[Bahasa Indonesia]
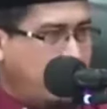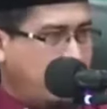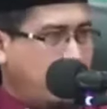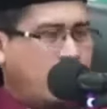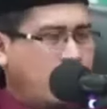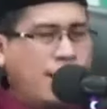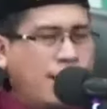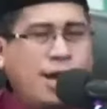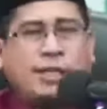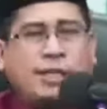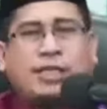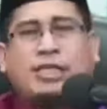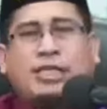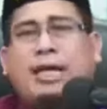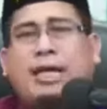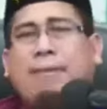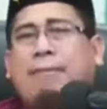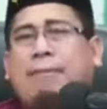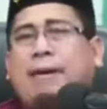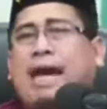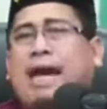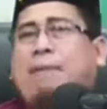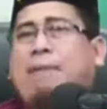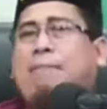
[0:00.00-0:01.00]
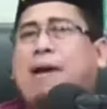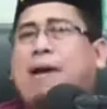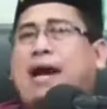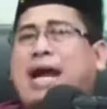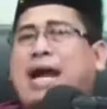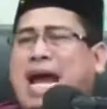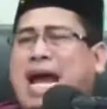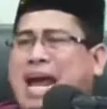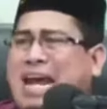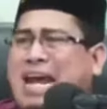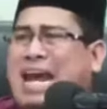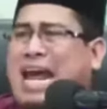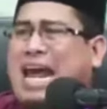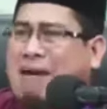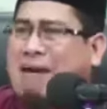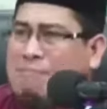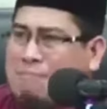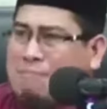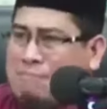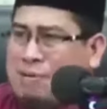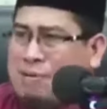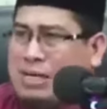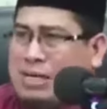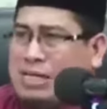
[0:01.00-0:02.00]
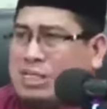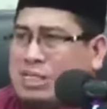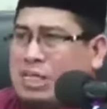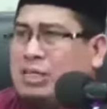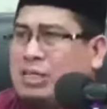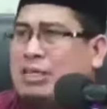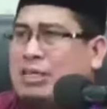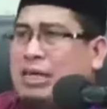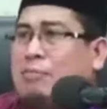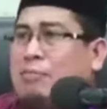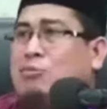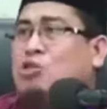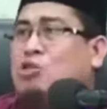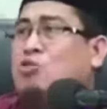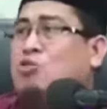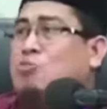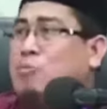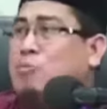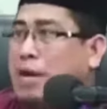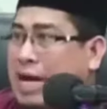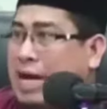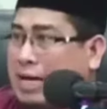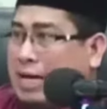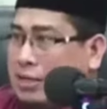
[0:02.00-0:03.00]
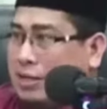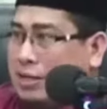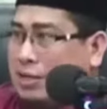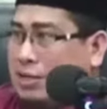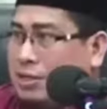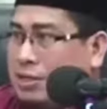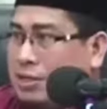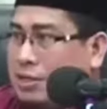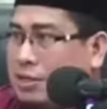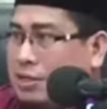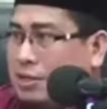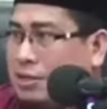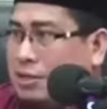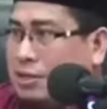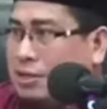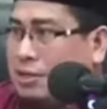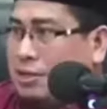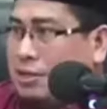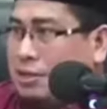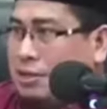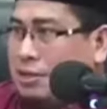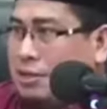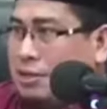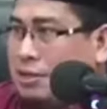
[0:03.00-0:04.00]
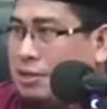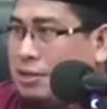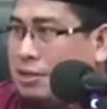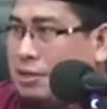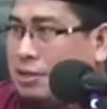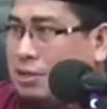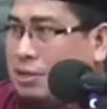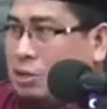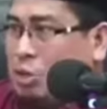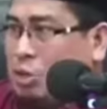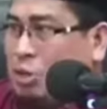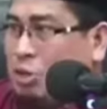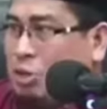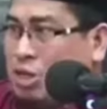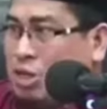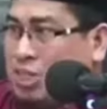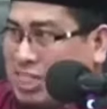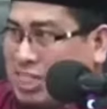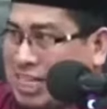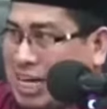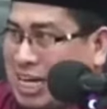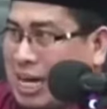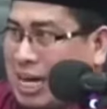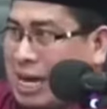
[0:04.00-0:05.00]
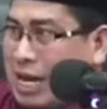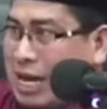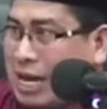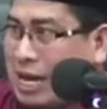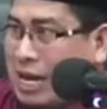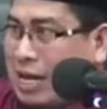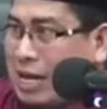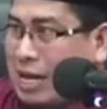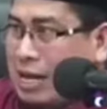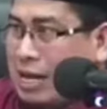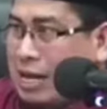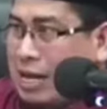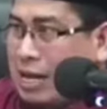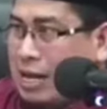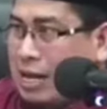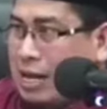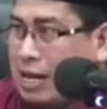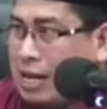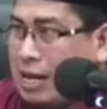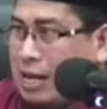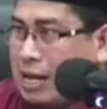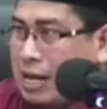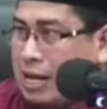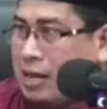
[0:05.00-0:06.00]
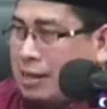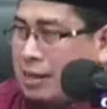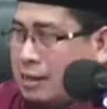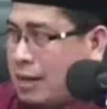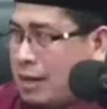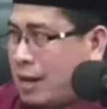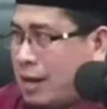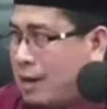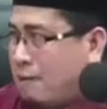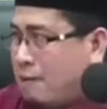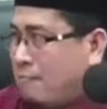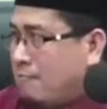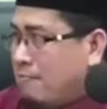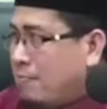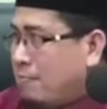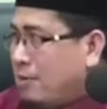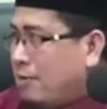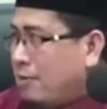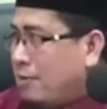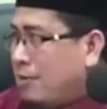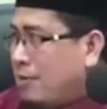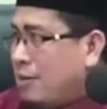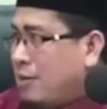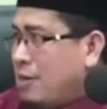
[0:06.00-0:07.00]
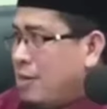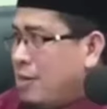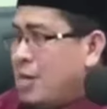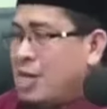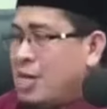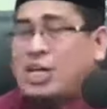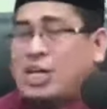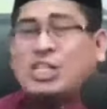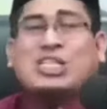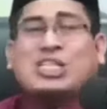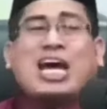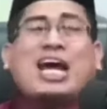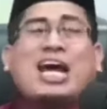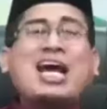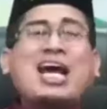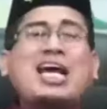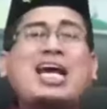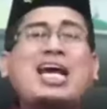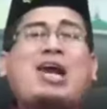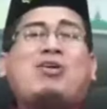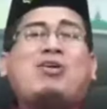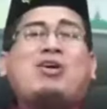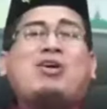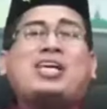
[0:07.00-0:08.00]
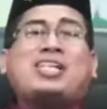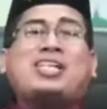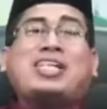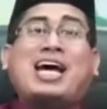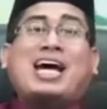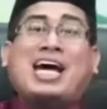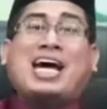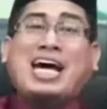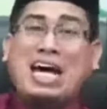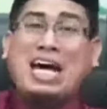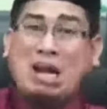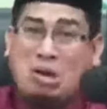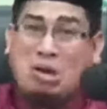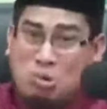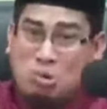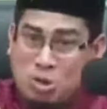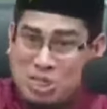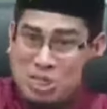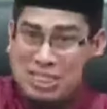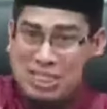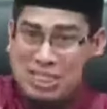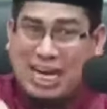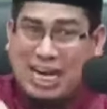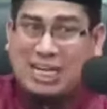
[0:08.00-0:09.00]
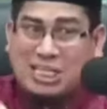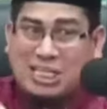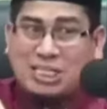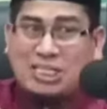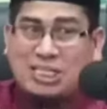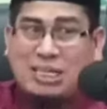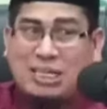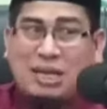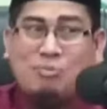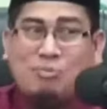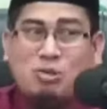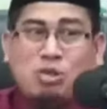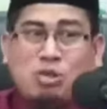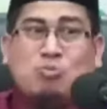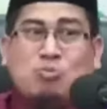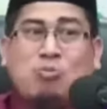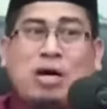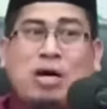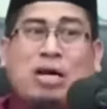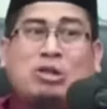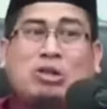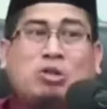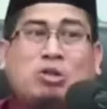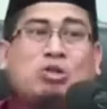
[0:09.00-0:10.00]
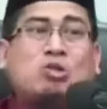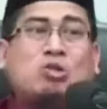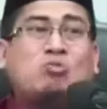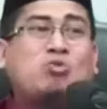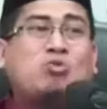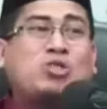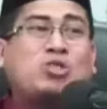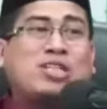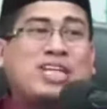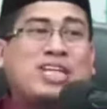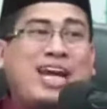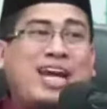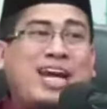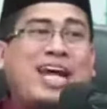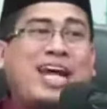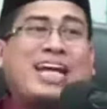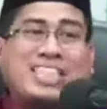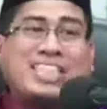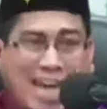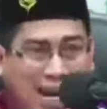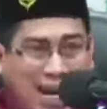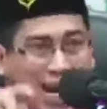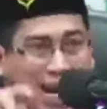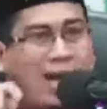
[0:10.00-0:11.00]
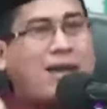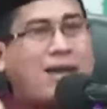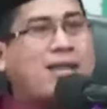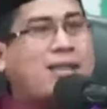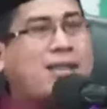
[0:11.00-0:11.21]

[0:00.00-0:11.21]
Tetapi apakah Nabi setiap Jumat sujud sejadah? Tidak. Sekarang kalau kita haruskan setiap Jumat itu subuh sejadah, salah kita.